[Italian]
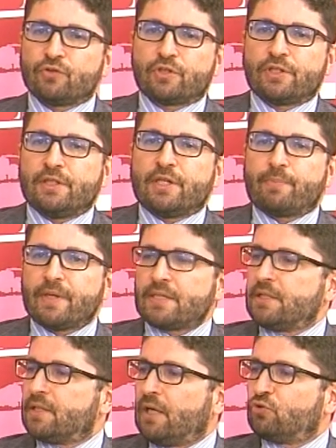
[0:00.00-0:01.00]
se
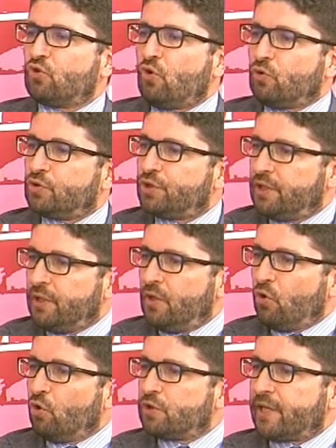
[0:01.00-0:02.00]
ripresentato oggi,
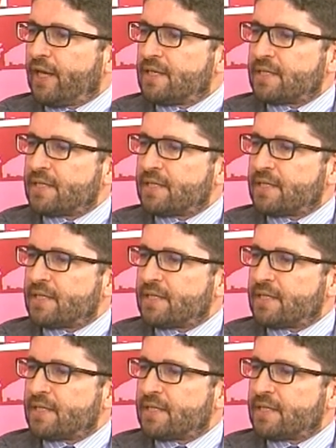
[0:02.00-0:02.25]
oltre che